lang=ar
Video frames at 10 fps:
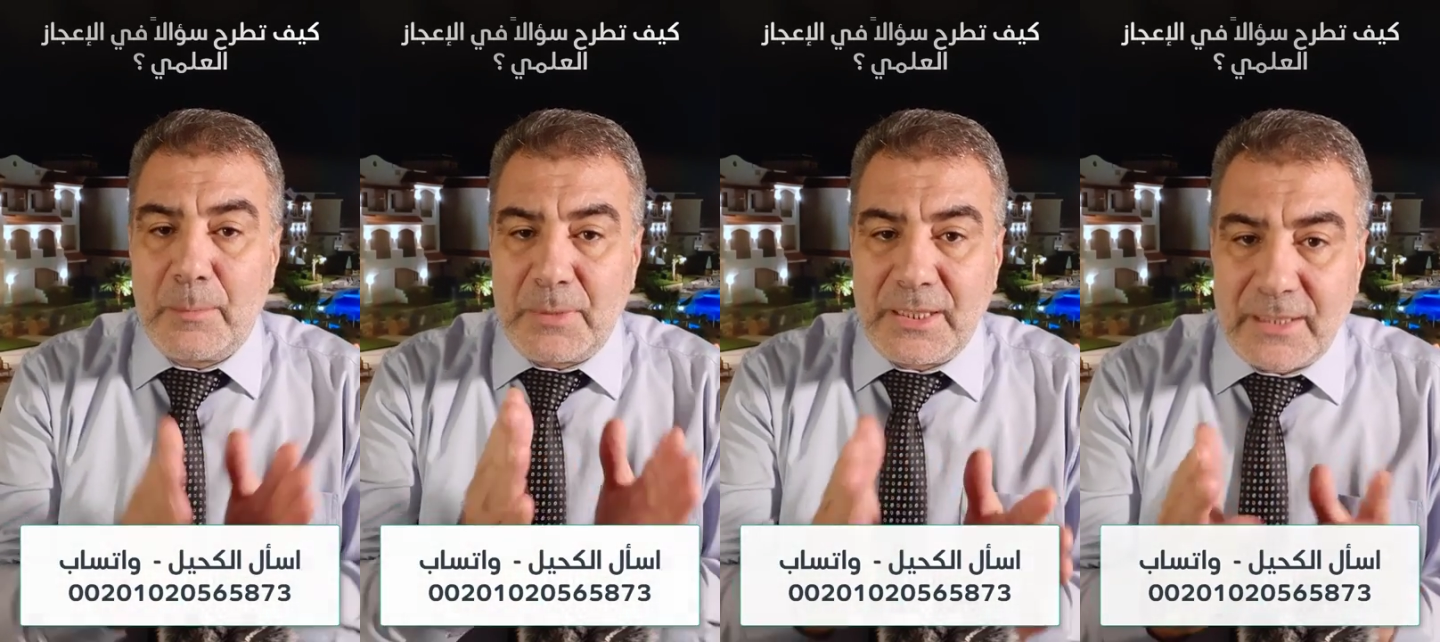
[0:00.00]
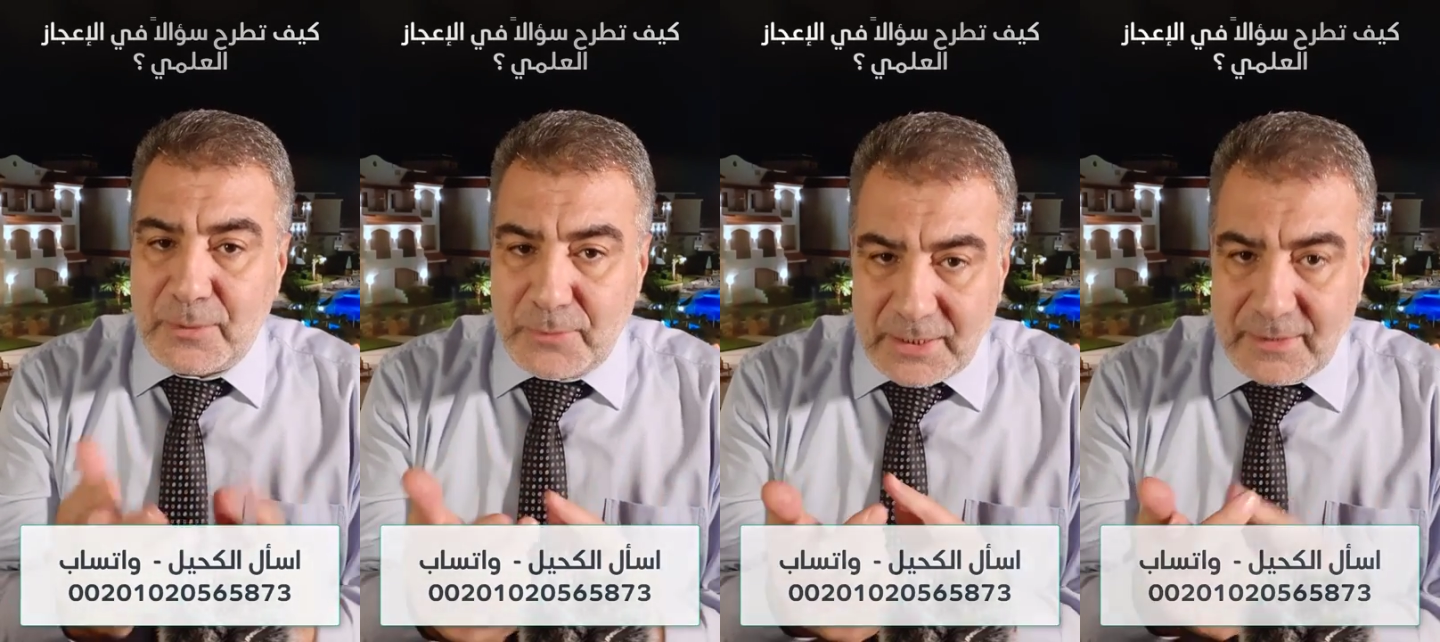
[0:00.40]

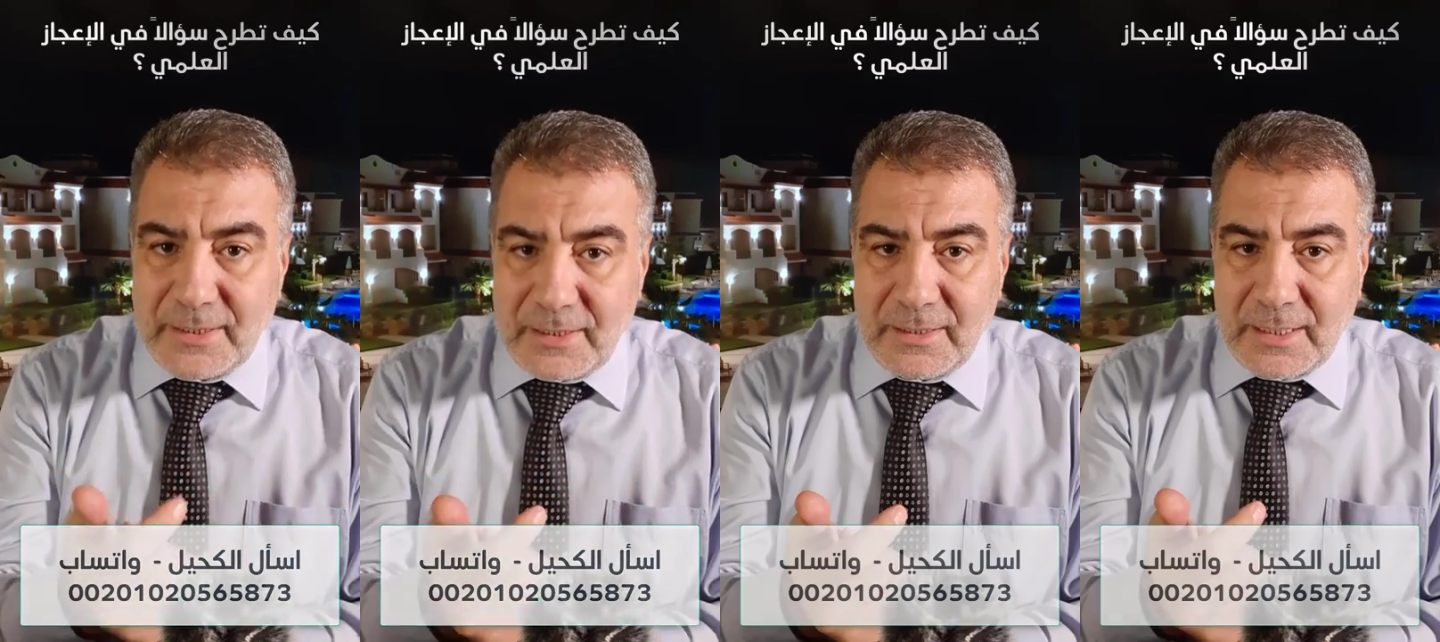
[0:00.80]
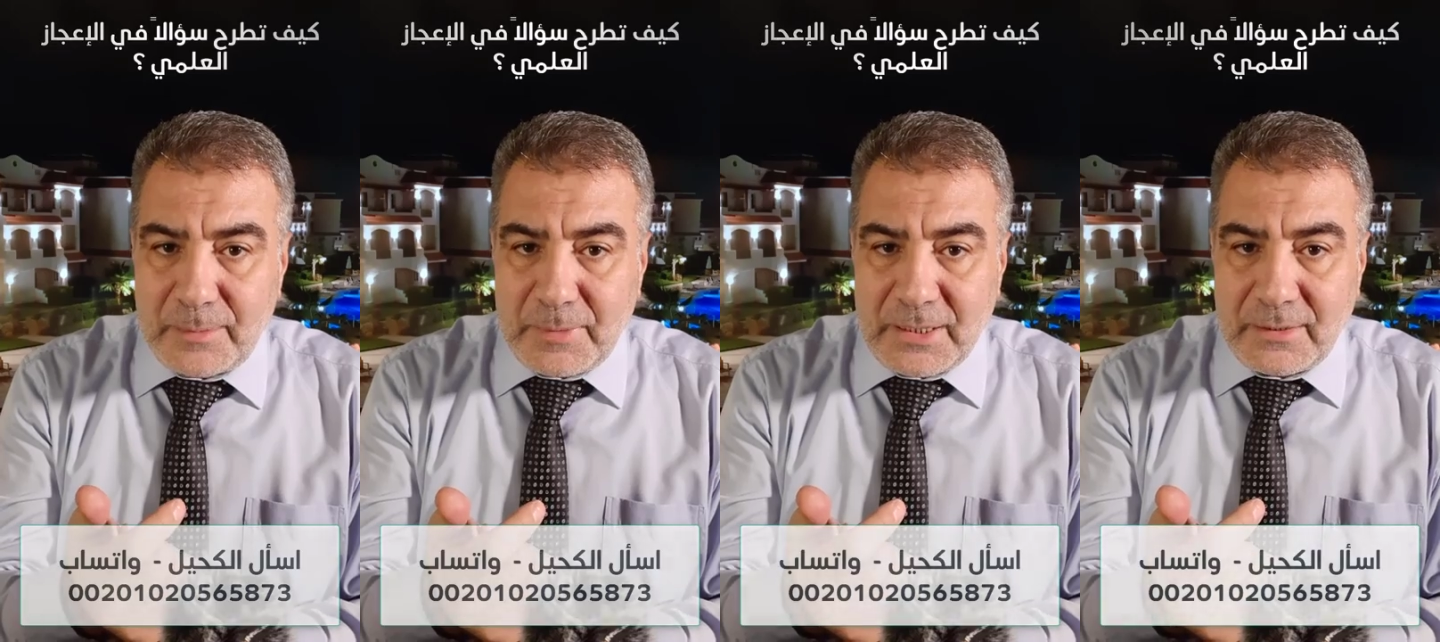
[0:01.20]
بالإضافة
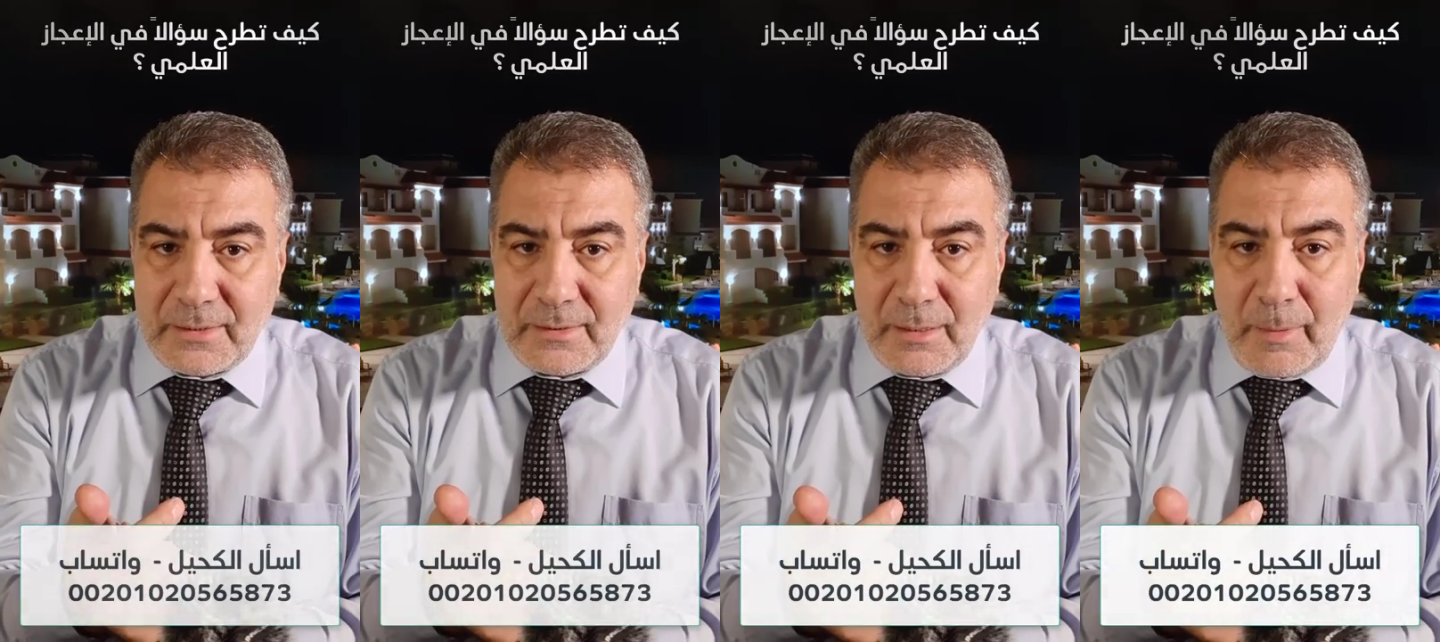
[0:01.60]
للتليجرام أيضا